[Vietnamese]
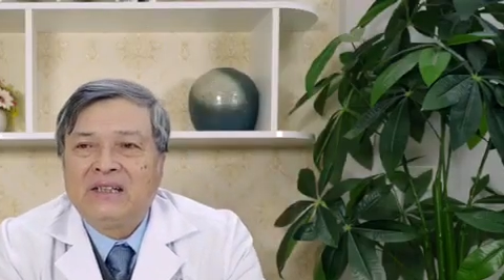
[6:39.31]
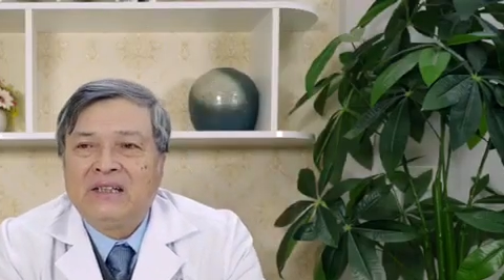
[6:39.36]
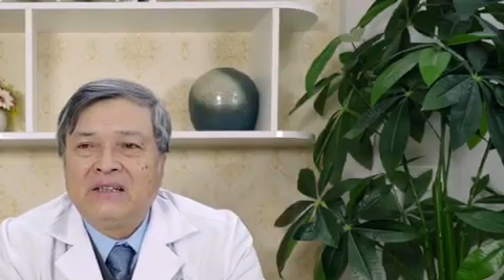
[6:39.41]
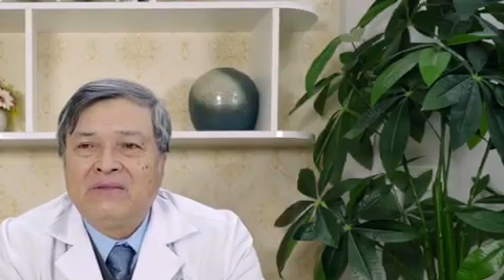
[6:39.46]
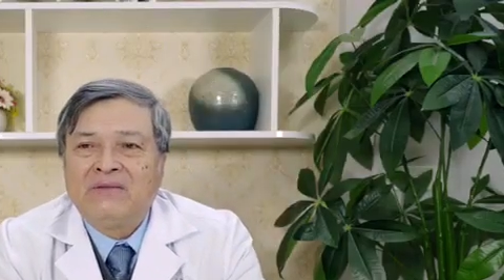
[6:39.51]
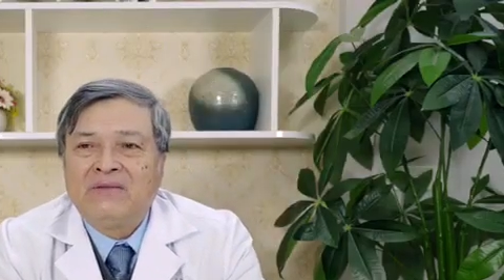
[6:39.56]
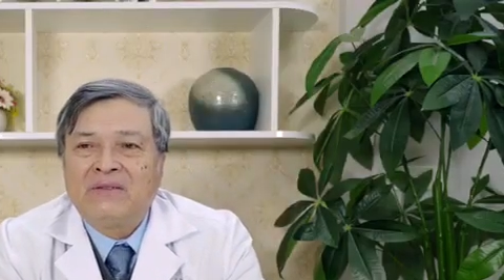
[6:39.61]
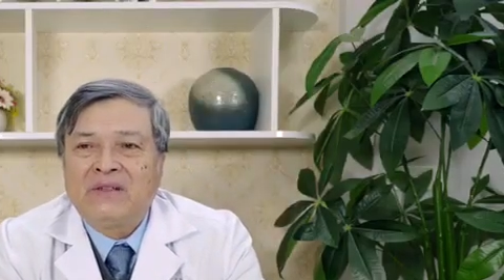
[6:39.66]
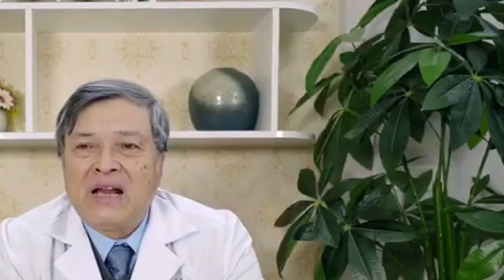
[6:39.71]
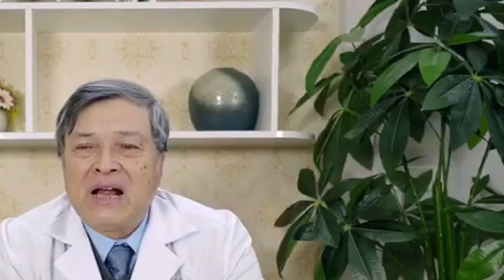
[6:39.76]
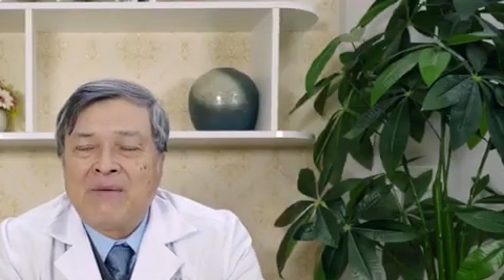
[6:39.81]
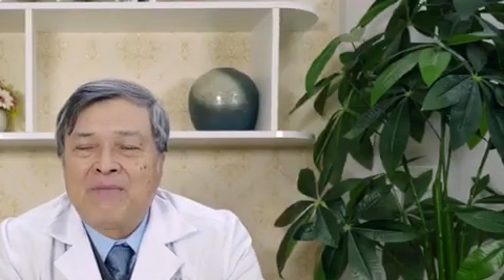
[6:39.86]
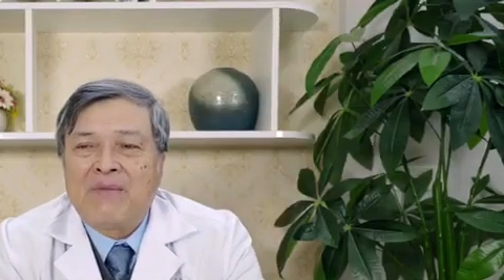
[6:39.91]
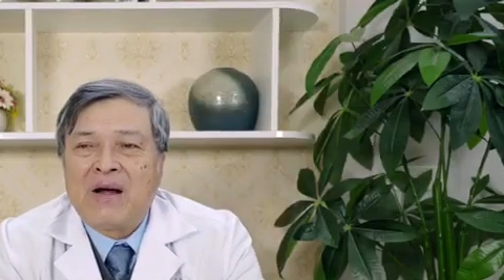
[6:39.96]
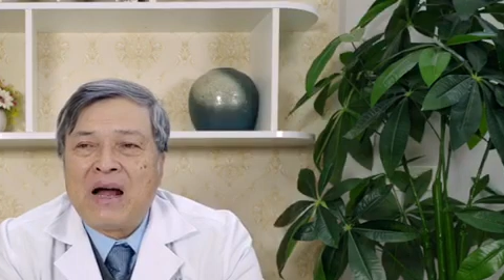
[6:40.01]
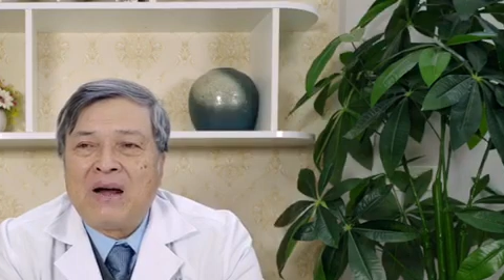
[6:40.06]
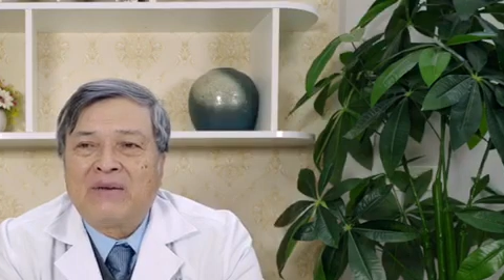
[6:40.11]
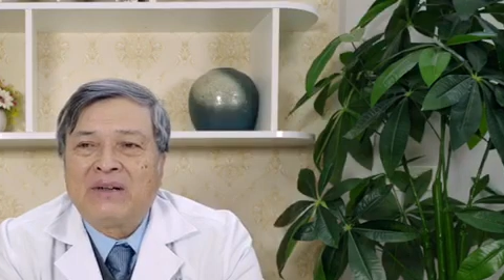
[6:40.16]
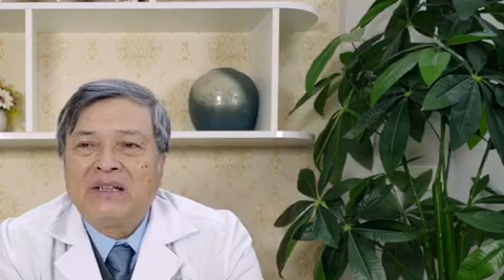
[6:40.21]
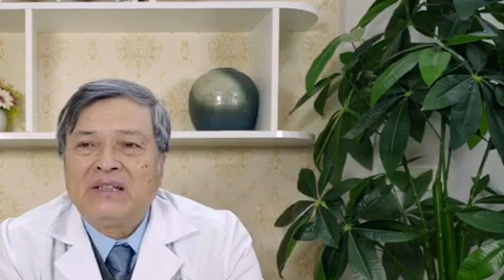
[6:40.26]
chế
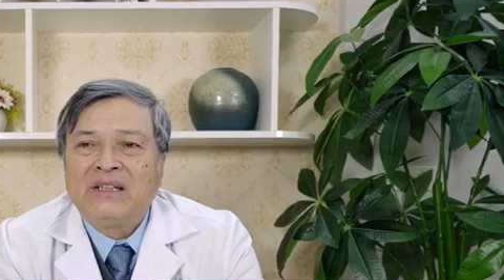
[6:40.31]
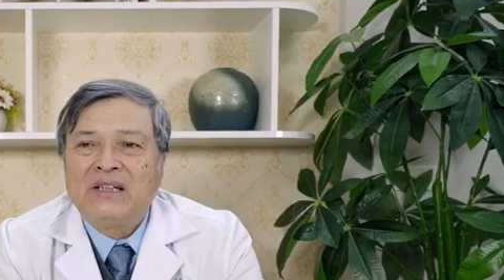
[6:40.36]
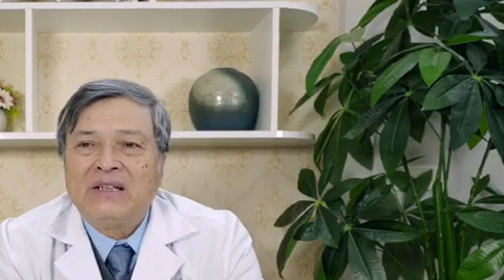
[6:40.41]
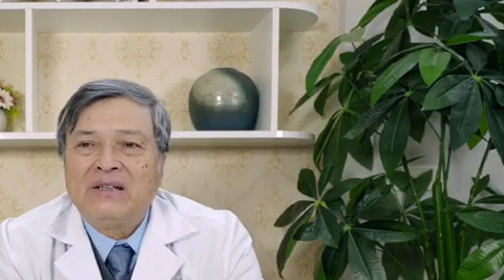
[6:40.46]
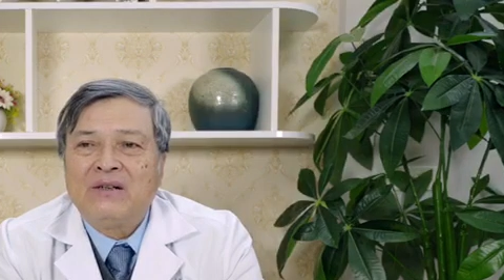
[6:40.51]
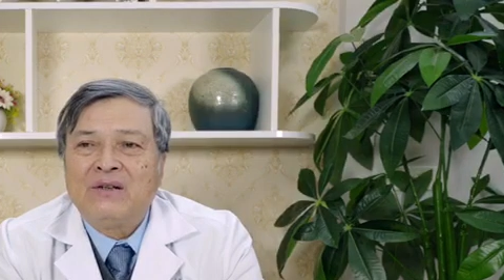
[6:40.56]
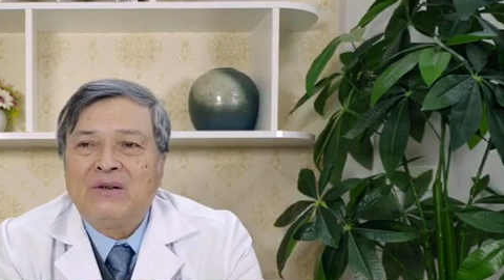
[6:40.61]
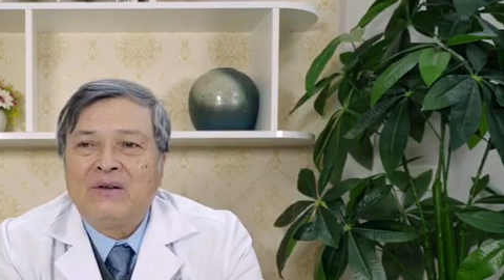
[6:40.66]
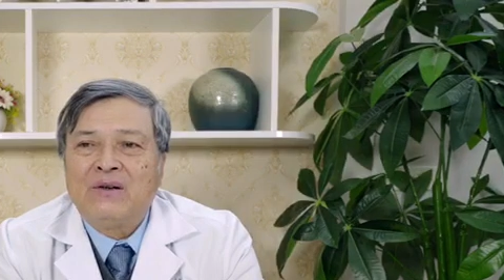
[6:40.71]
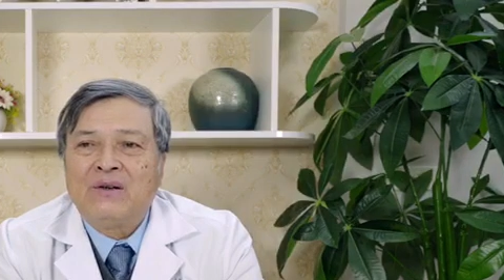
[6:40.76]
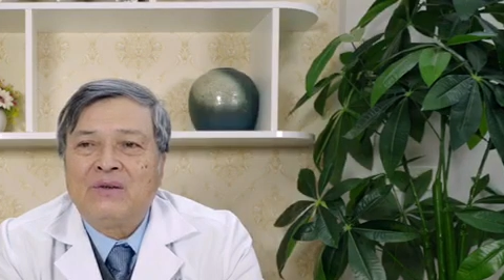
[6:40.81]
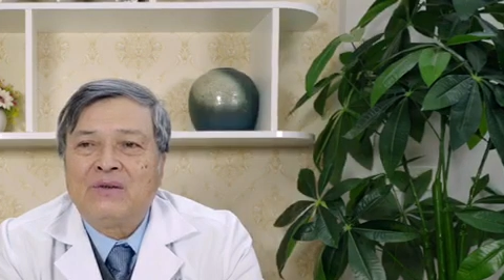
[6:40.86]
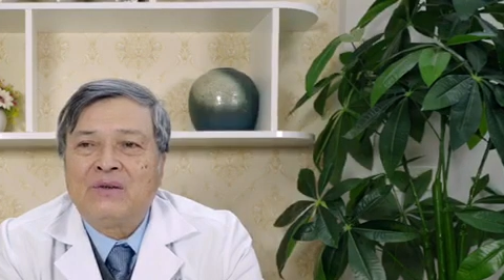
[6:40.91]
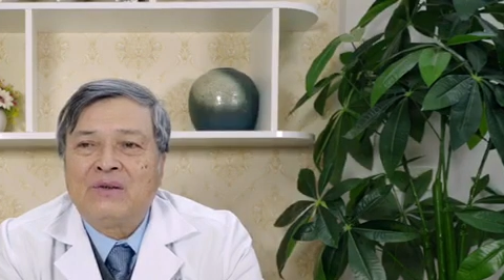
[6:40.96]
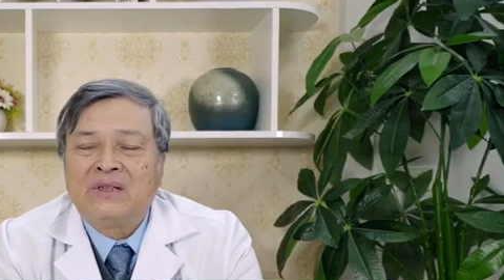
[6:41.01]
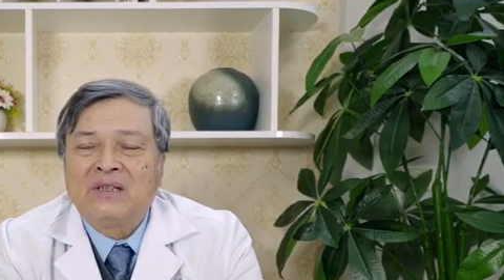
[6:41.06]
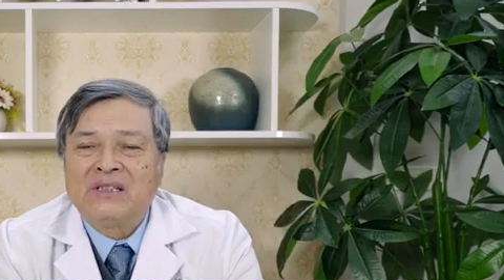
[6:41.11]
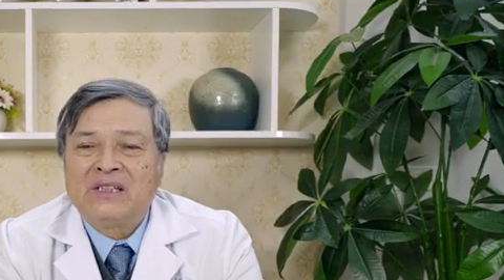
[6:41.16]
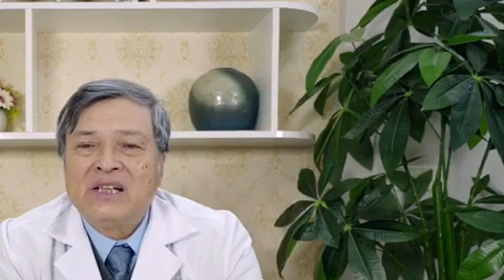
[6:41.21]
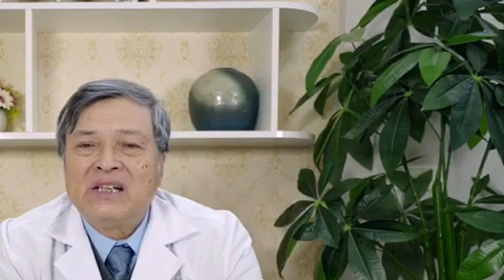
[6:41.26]
đảm bảo cái chế
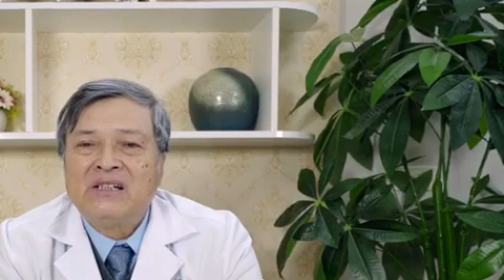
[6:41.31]
độ ờ,